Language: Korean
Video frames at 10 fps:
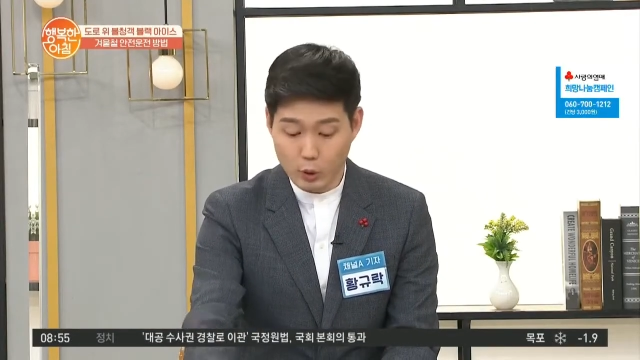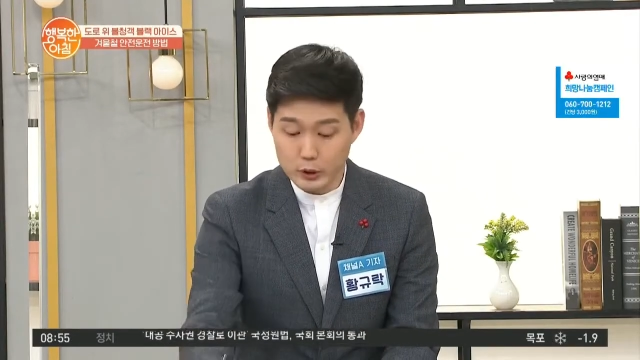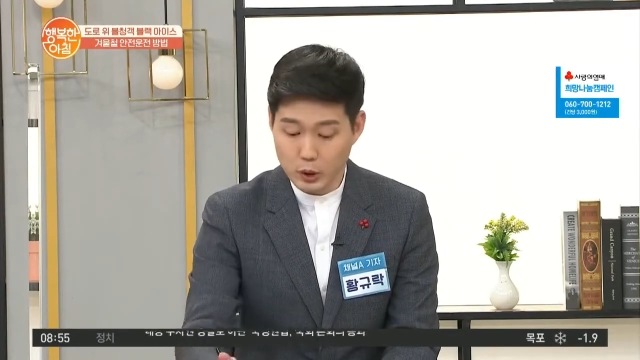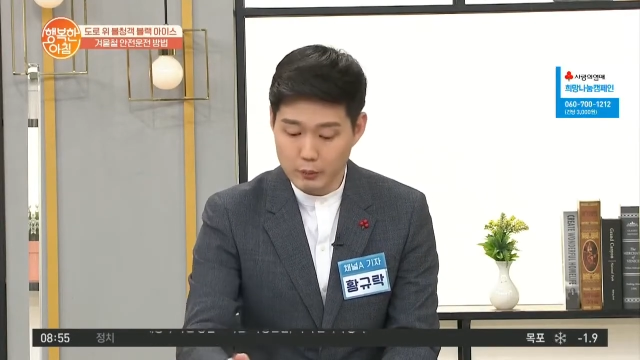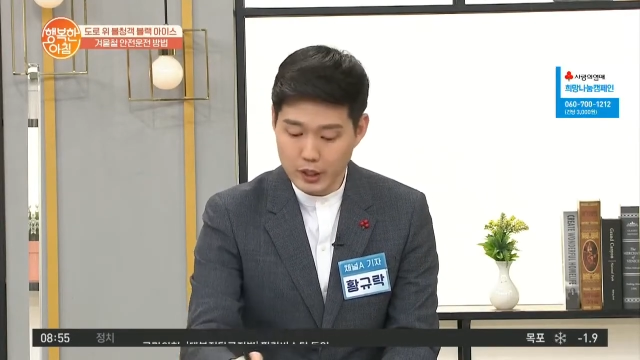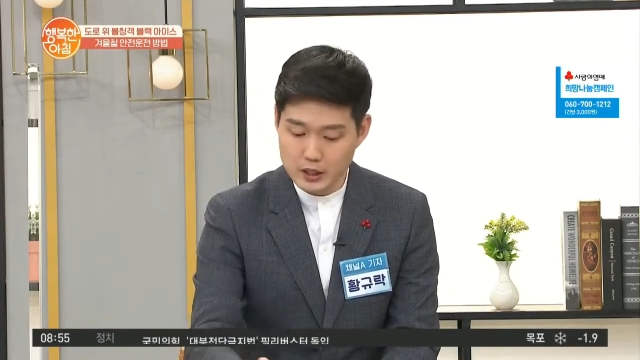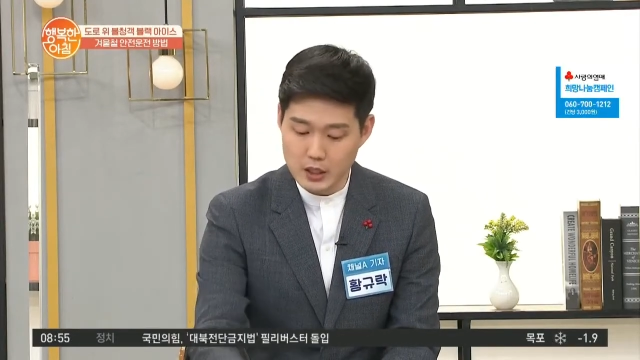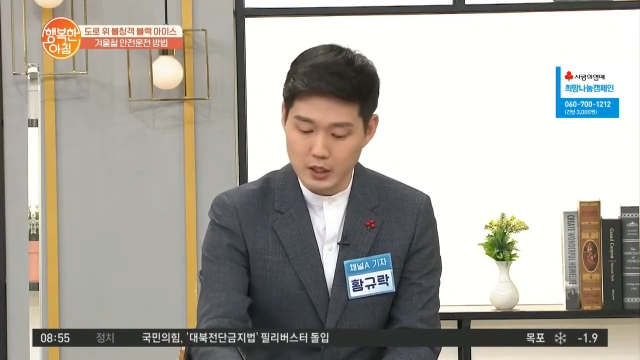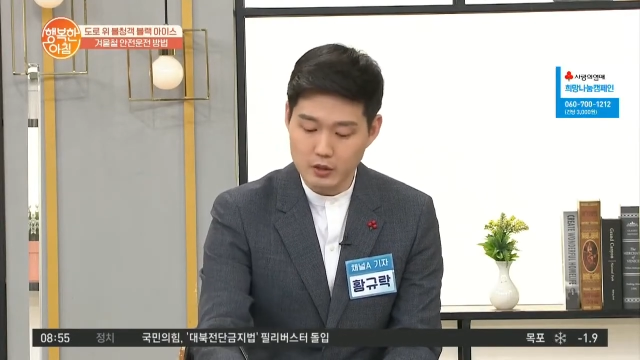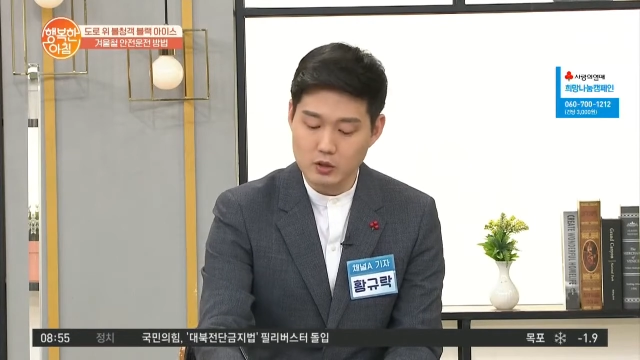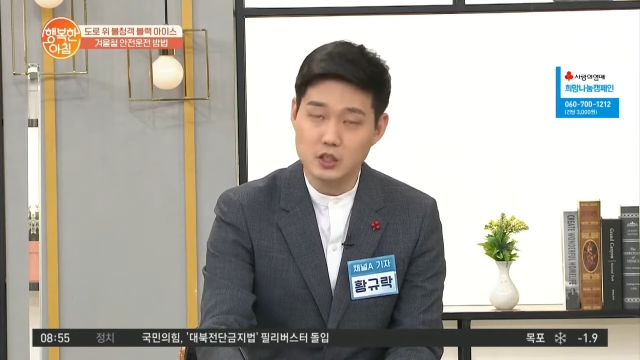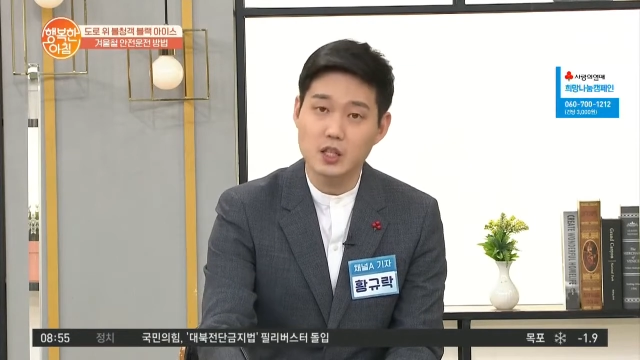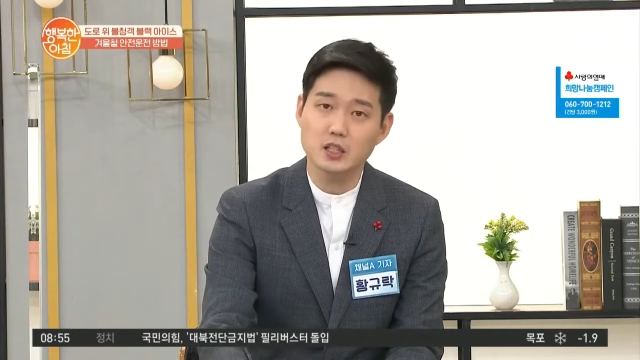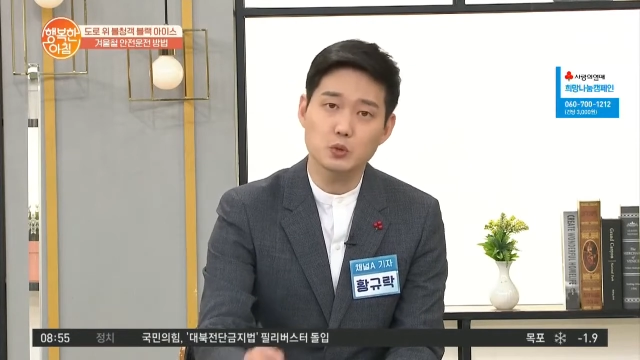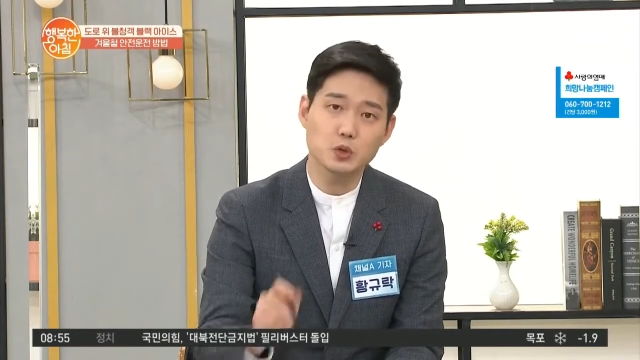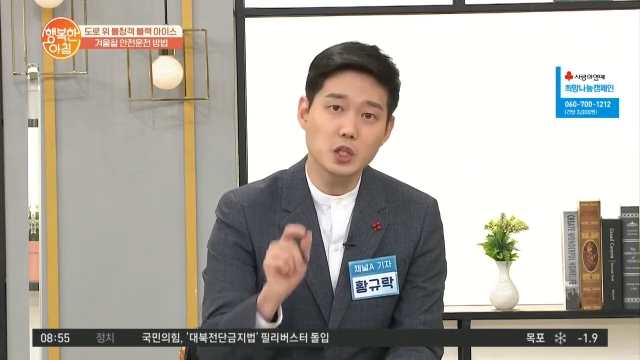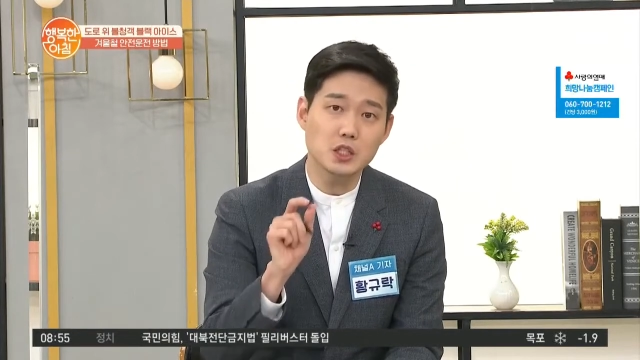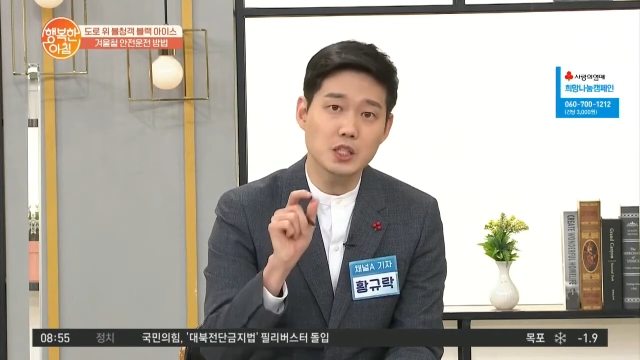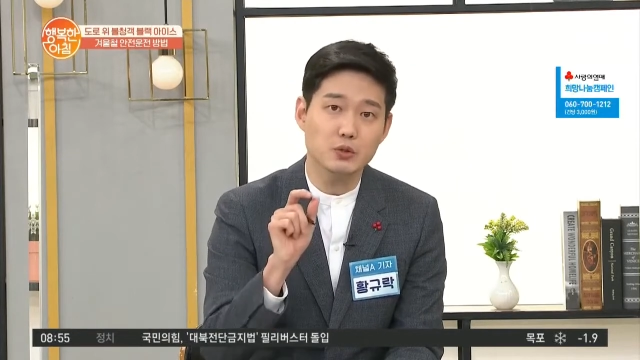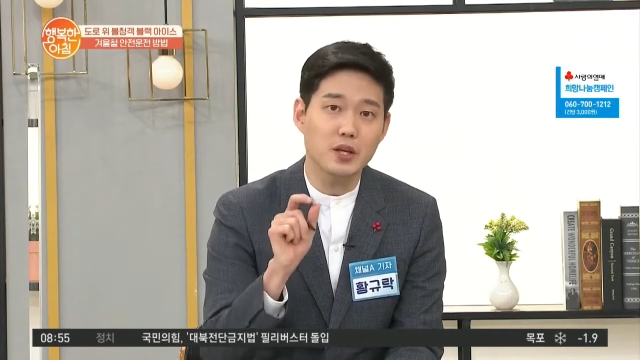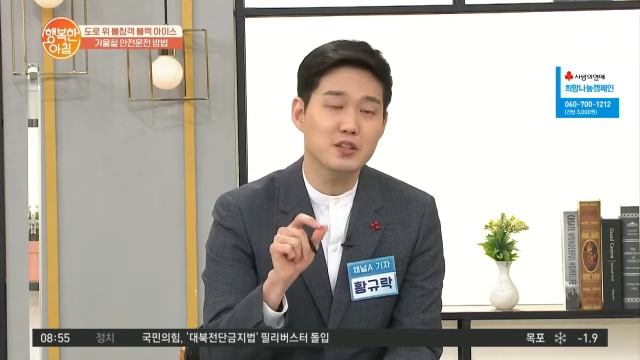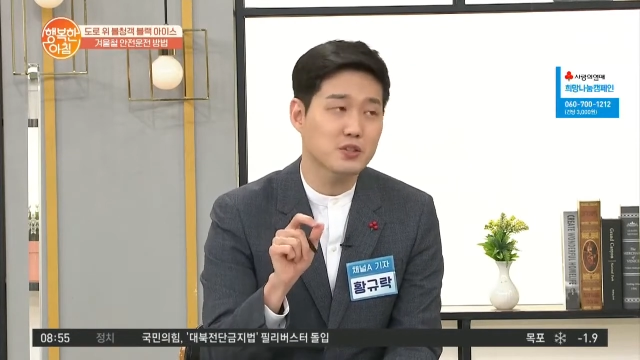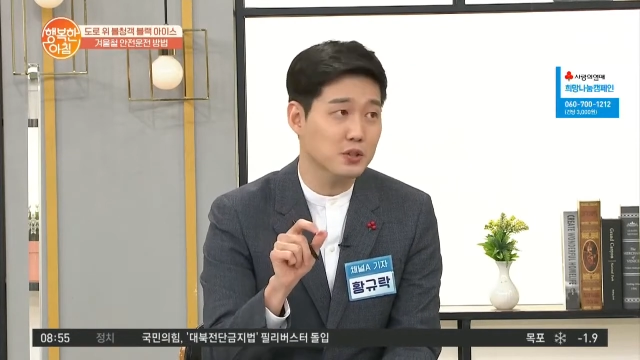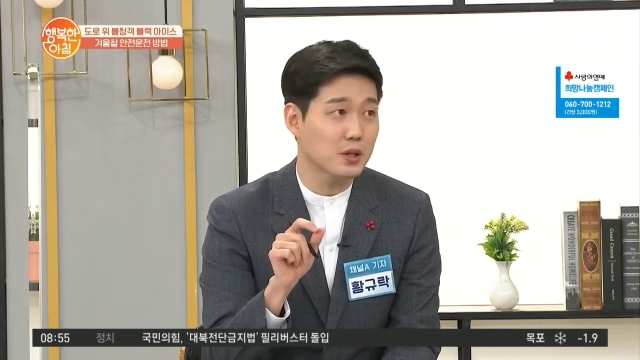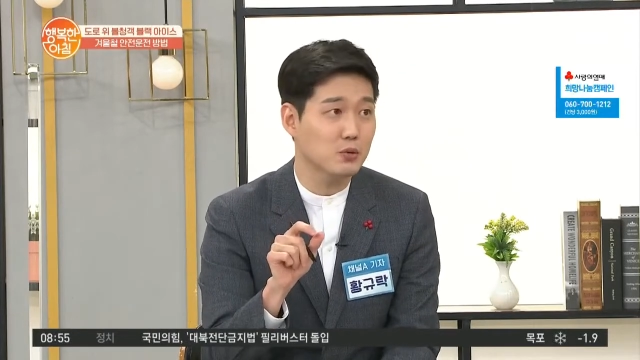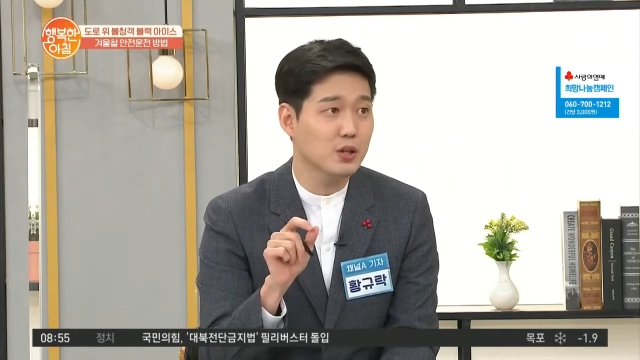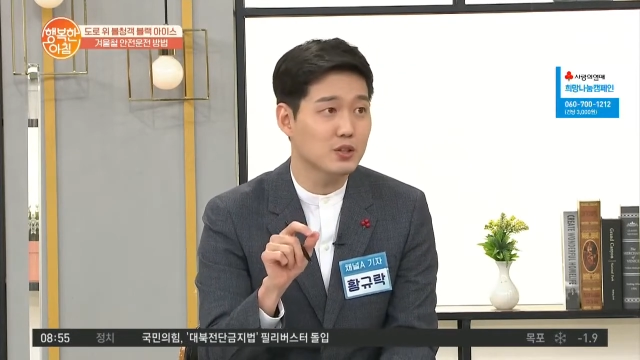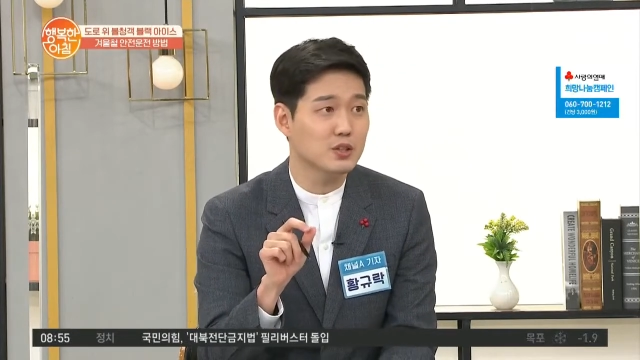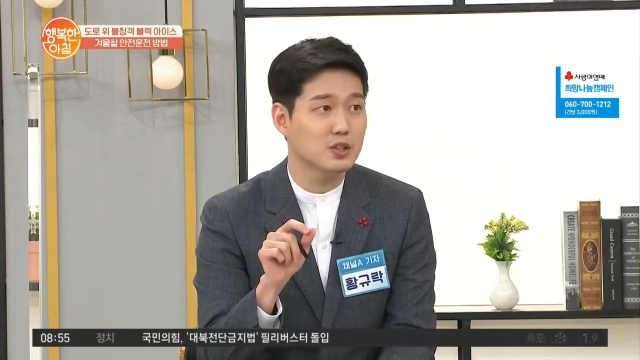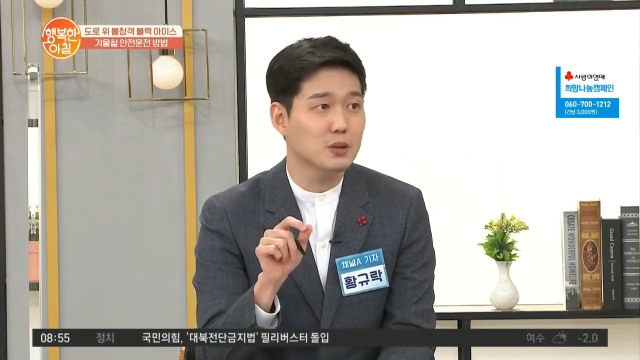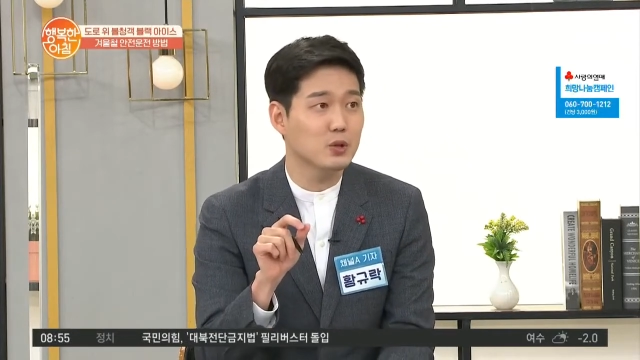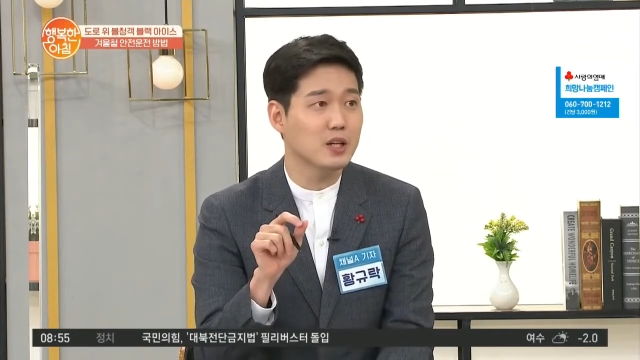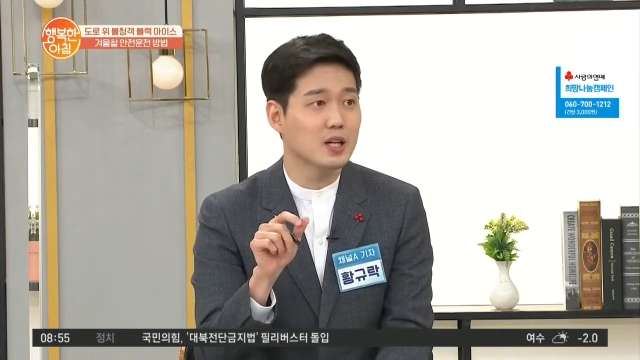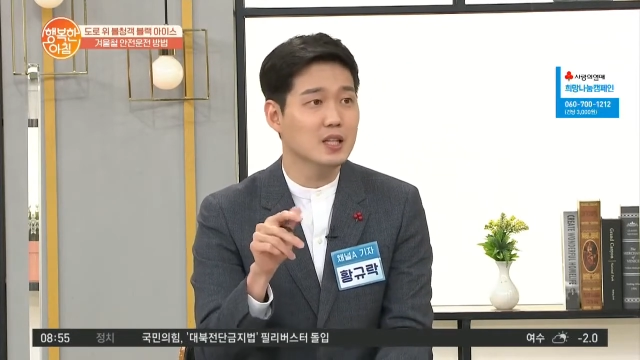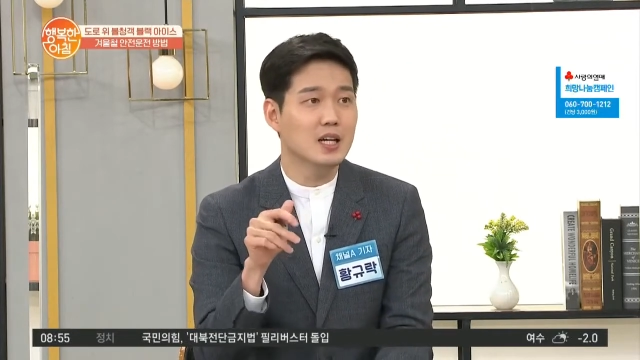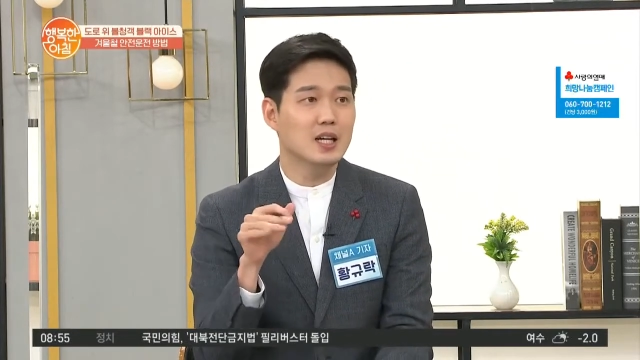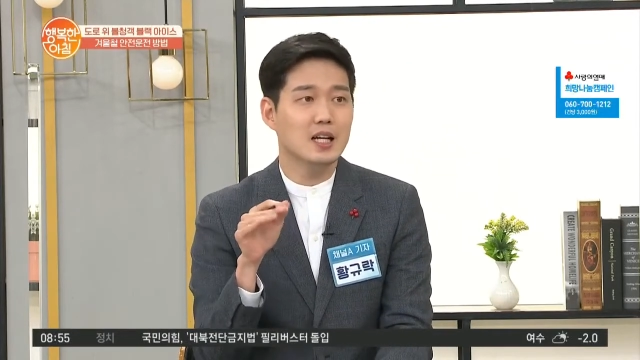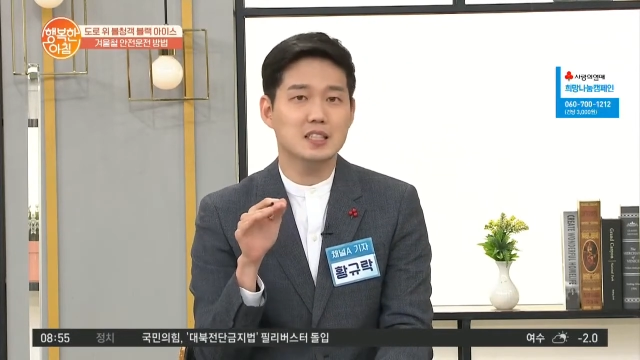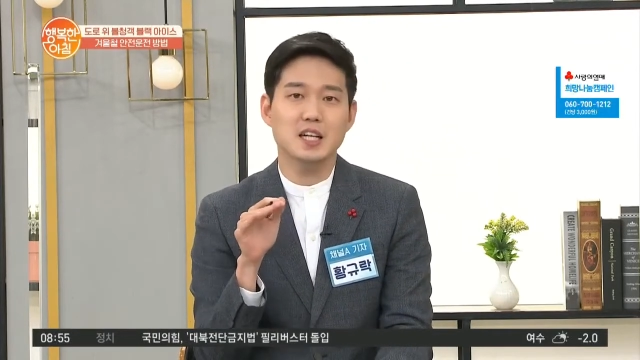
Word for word: 과속 카메라 있잖아요. 네. 그게 좀 설치가 돼 있었다고 해요. 네. 그러다 보니까 아.